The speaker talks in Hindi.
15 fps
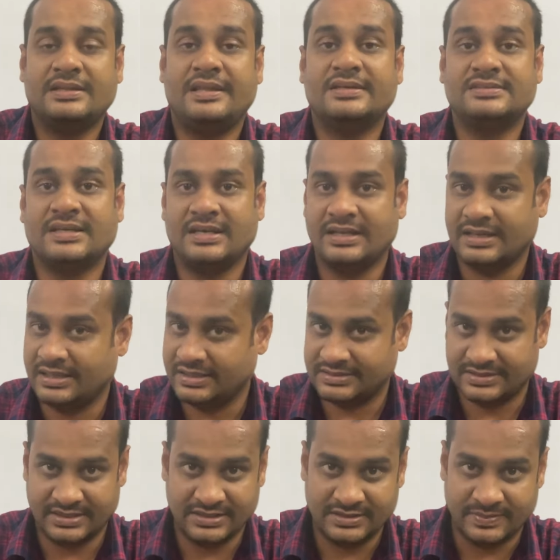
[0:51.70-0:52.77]
दस अलग अलग
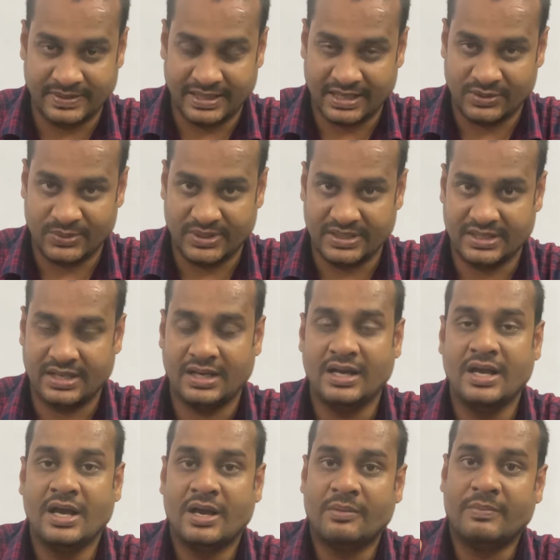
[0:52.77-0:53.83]
सीरीज़ बनाई हुई है
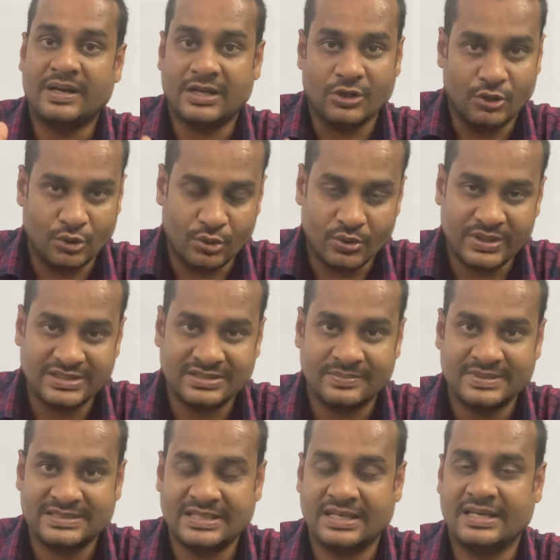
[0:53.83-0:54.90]
बट लोगों की
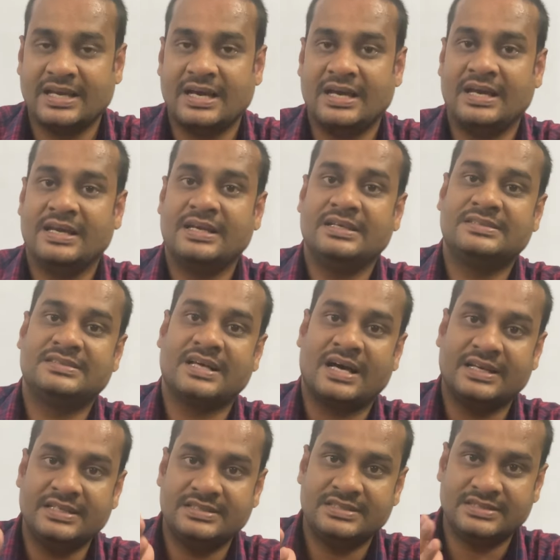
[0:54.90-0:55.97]
समस्या क्या है कि
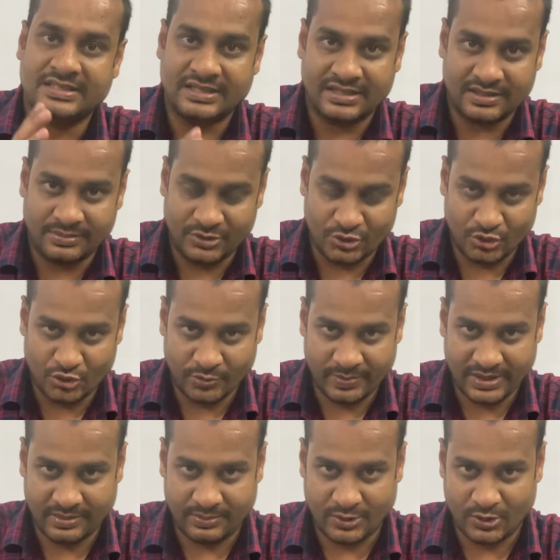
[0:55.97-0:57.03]
सारी चीज़ें अगर अब यूट्यूब
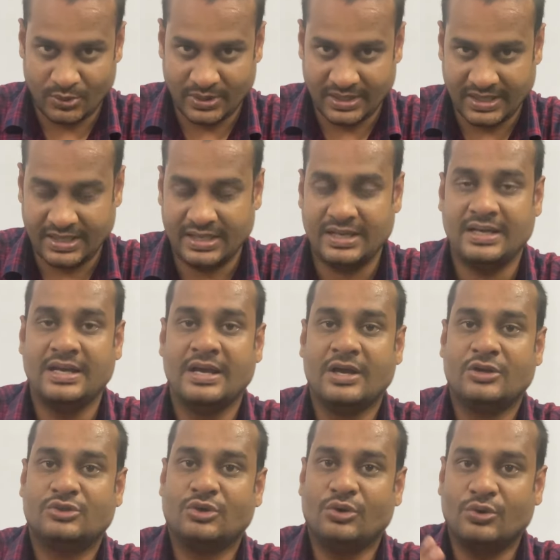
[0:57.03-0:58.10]
पर अपलोड है
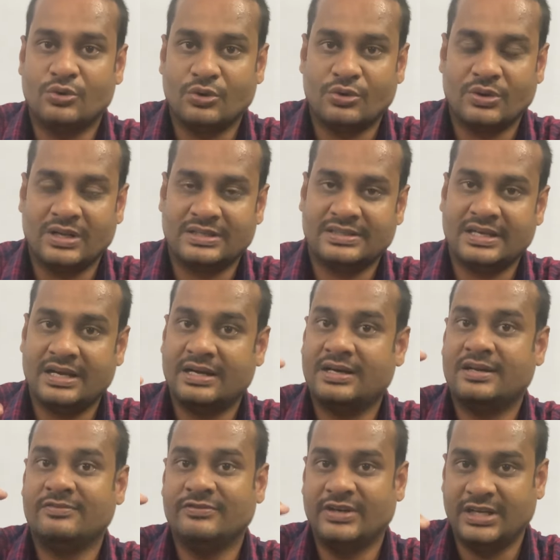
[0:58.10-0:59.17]
तो लोगों को लगता है अगर
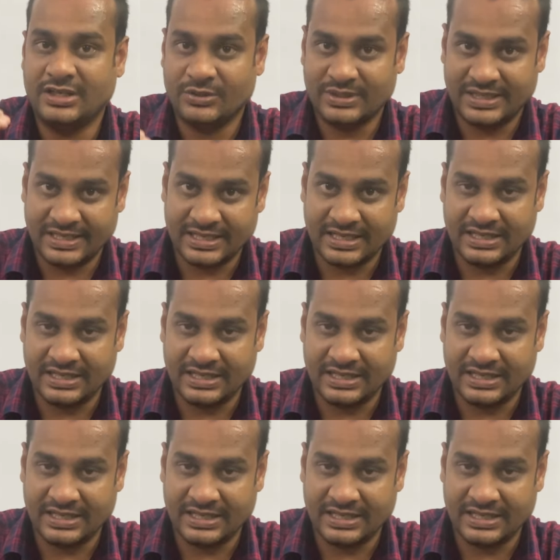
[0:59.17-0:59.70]
हम वीडियो देख